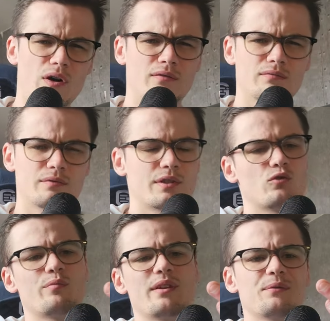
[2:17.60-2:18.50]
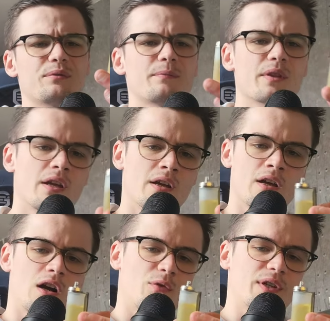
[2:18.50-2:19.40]
Pourquoi C'est du BF.
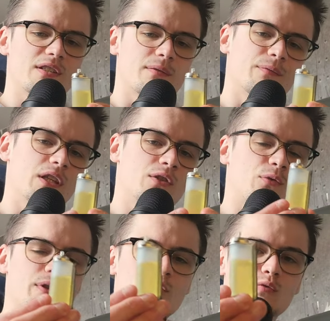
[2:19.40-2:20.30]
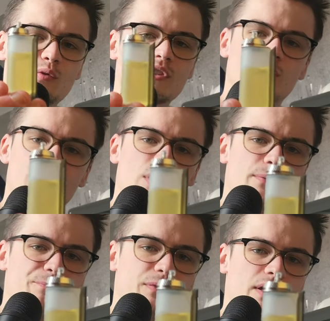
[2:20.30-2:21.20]
En fait, ils te fournissent une petite
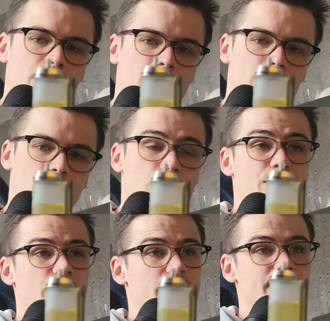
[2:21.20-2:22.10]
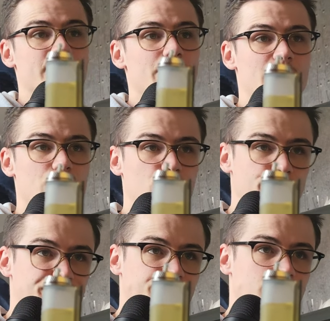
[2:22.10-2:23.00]
fiole euh, de 9,5 ml,
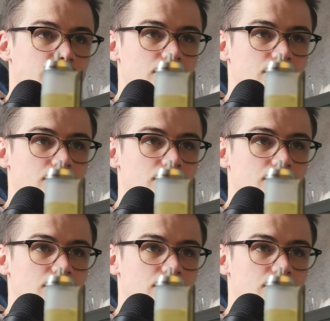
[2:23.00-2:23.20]
du coup,